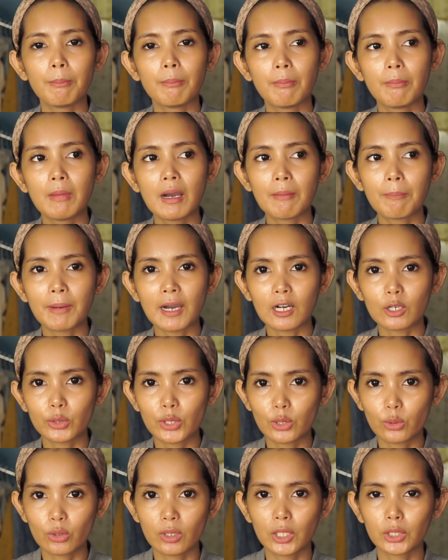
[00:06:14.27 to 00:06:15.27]
bapakku
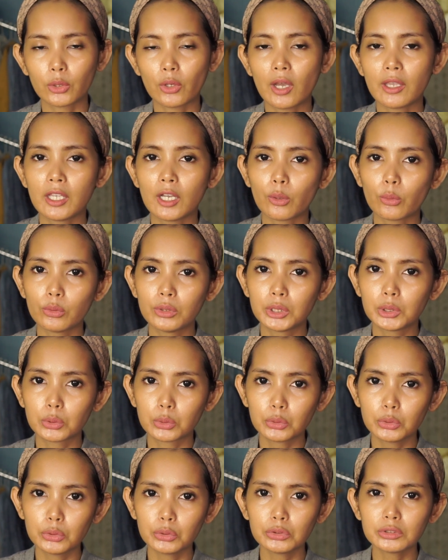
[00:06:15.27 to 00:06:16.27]
itu atau ayahku
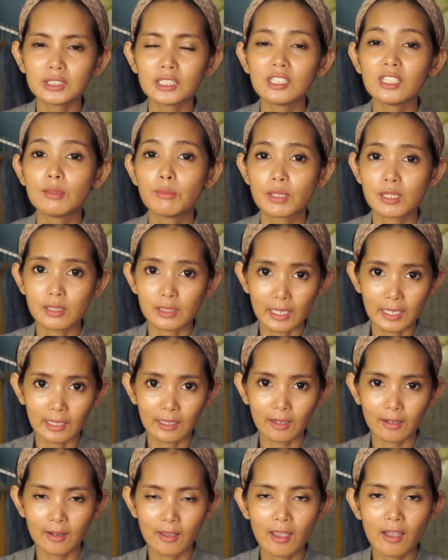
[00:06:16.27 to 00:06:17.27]
itu tinggi
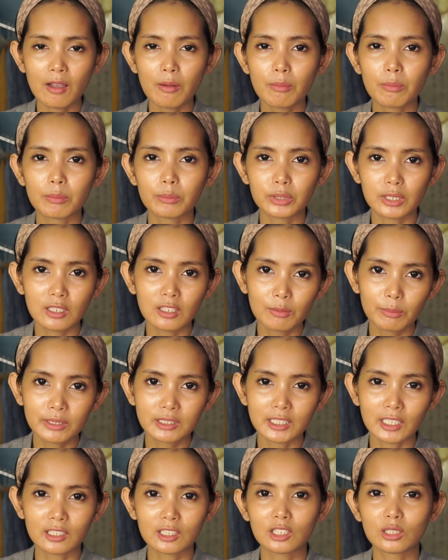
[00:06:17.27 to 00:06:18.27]
besar ya tinggi
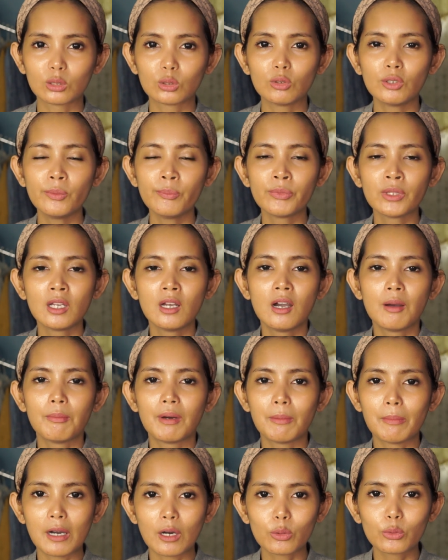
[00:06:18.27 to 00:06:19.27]
besar gitu
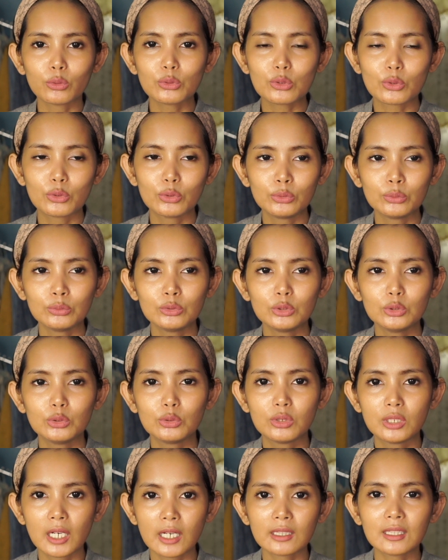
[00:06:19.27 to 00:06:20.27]
mamaku pun
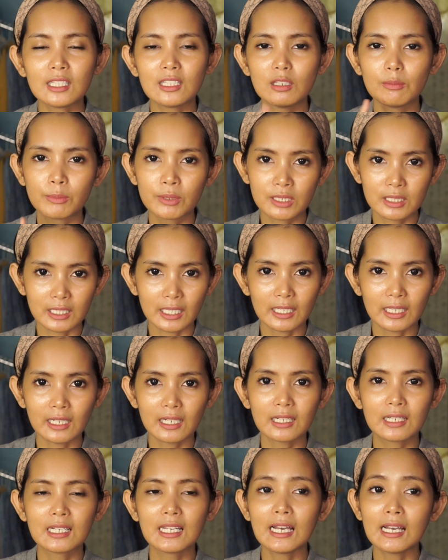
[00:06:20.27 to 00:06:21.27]
juga tinggi besar
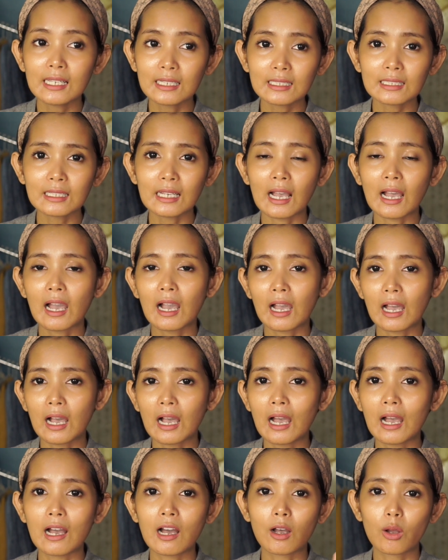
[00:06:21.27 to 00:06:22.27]
dan
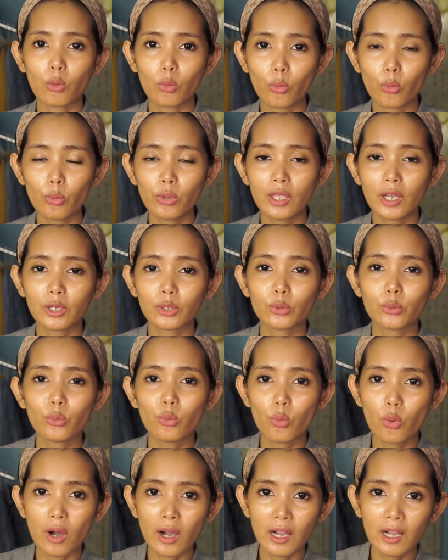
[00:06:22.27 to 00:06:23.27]
kakak-kakak aku yang
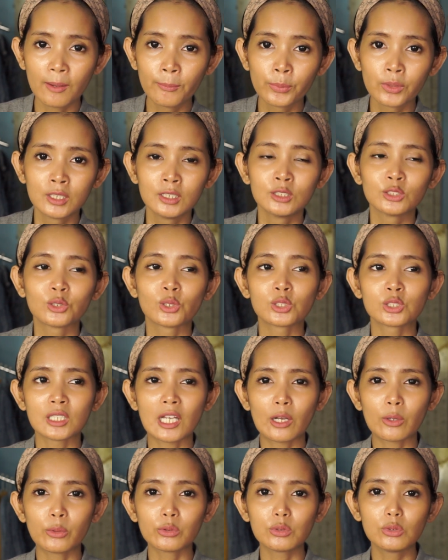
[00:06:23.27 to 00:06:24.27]
dua terus
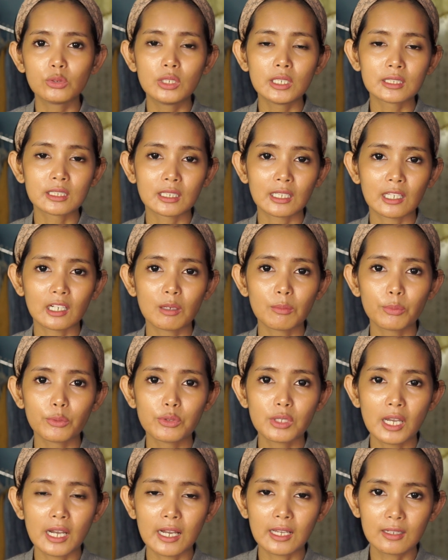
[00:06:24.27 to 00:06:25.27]
aku juga sekarang
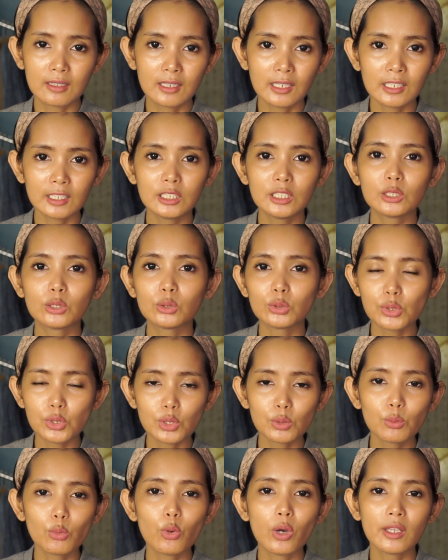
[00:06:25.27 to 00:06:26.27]
punya adik itu
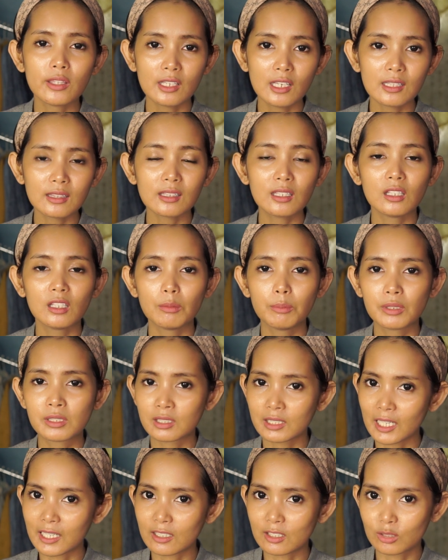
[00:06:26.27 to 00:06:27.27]
semuanya tinggi
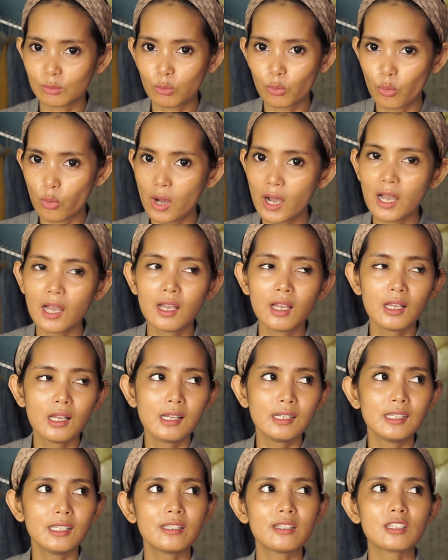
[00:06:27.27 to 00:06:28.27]
besar semua
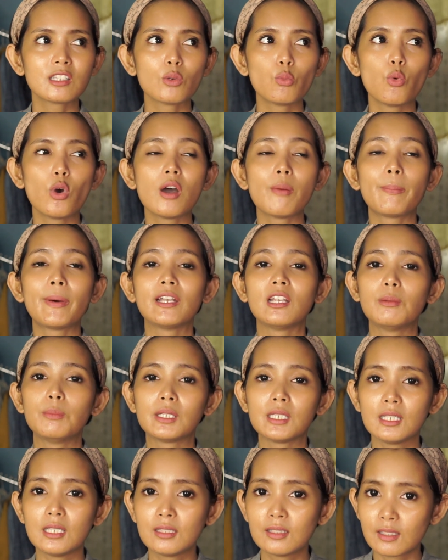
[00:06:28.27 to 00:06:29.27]
dan semua pada
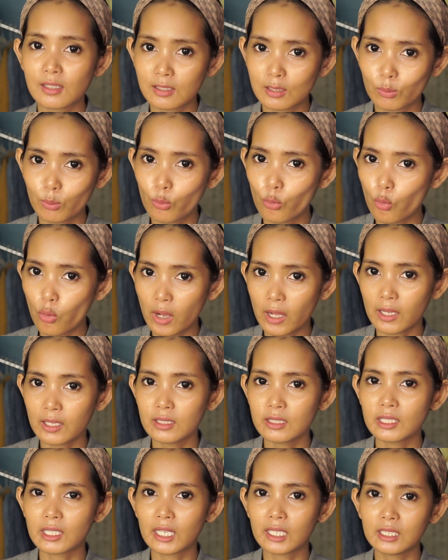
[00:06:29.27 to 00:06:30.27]
berisi semua
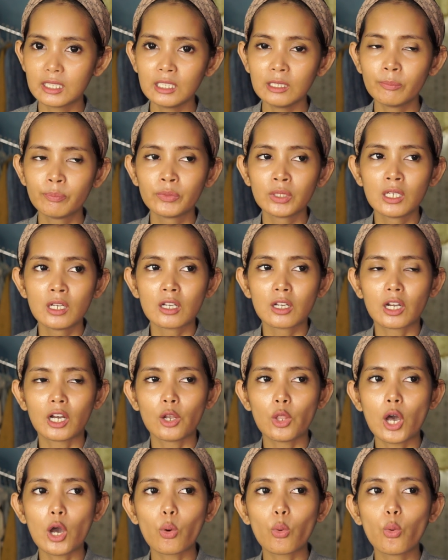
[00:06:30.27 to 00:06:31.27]
jadi
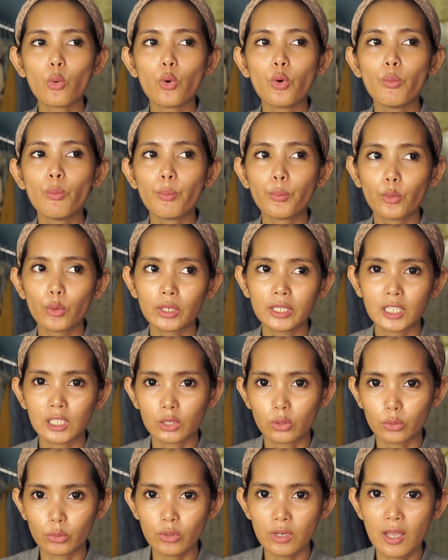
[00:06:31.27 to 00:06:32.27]
kalau aku ngumpul
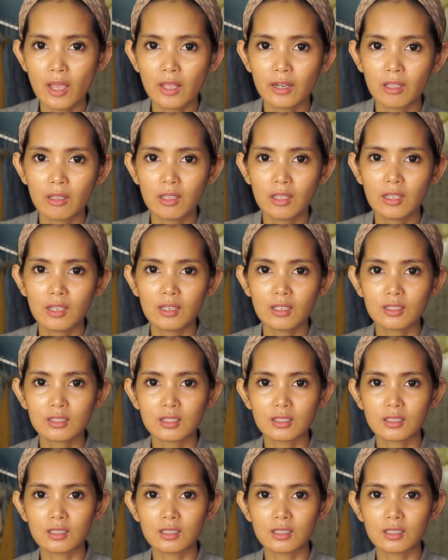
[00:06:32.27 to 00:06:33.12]
itu dari